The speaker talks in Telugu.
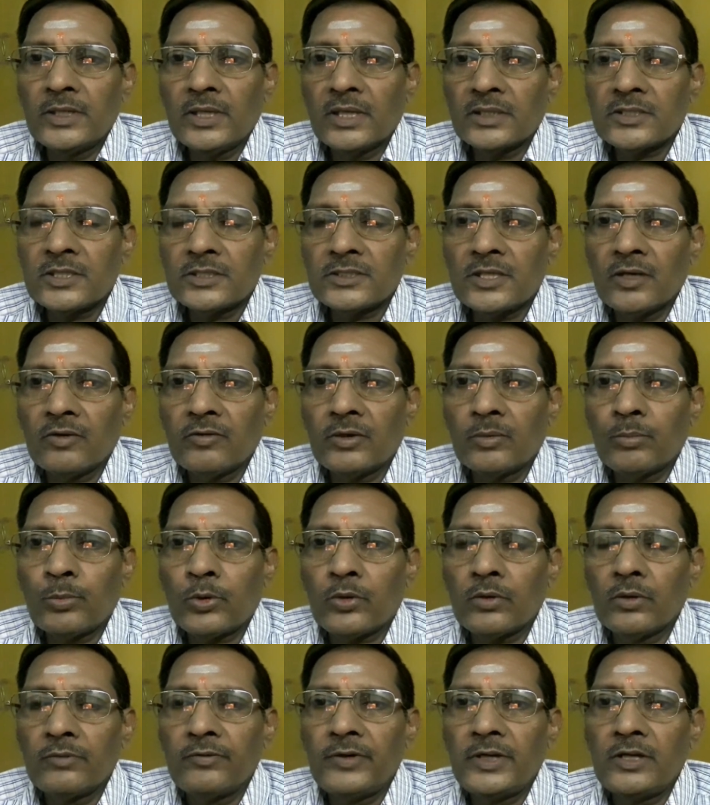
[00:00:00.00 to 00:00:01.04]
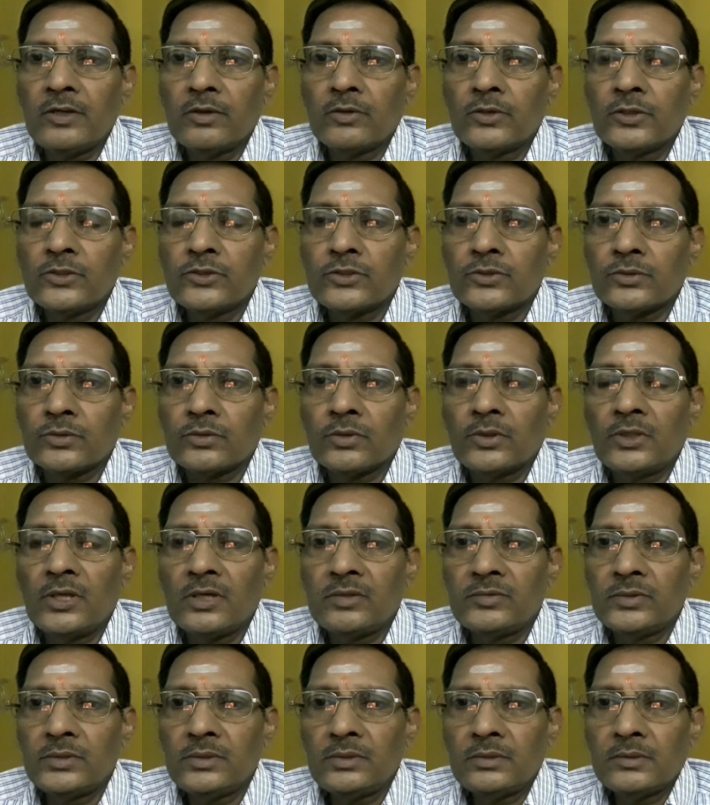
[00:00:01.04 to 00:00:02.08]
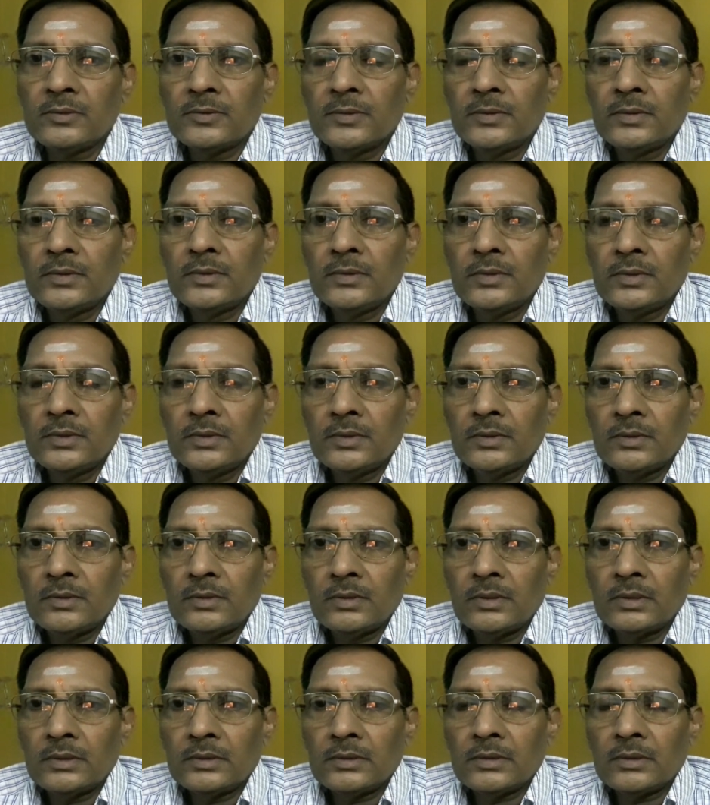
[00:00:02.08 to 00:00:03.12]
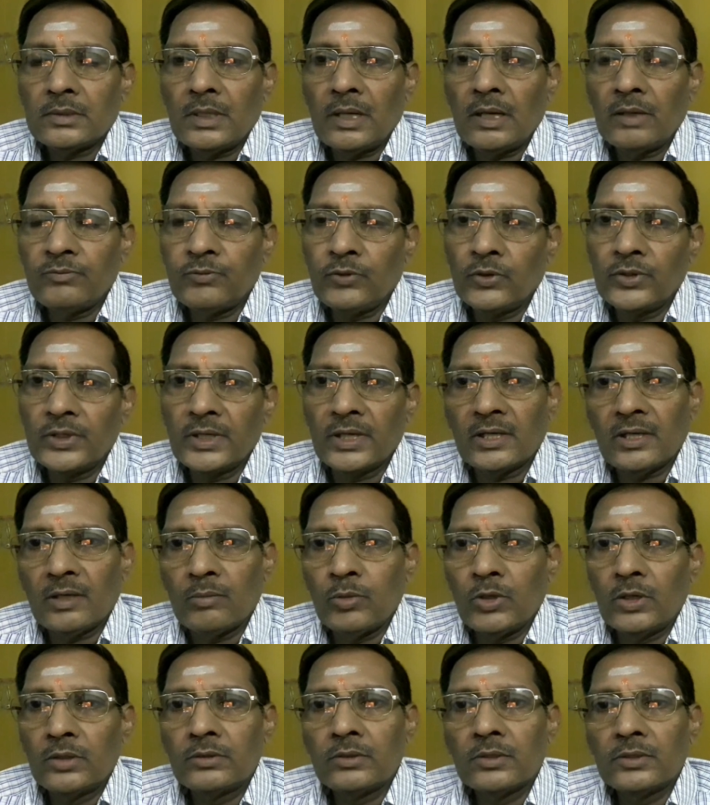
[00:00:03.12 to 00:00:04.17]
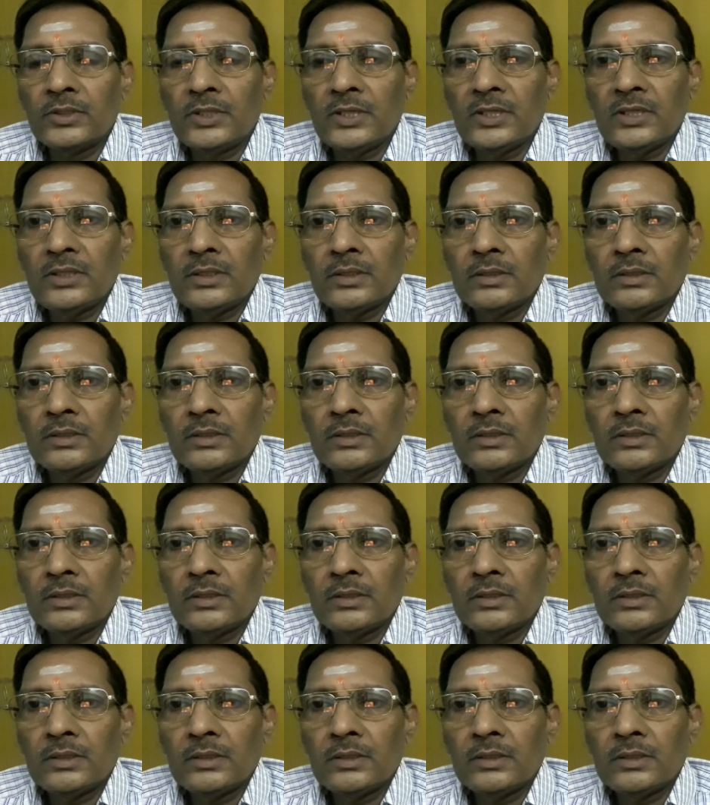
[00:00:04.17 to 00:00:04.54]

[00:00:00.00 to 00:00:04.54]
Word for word: ఎక్స్ సెవెన్ ప్రో వీడియో గురించి చూద్దాము ఆ ఫోన్ ఇంకా బాగుంటుంది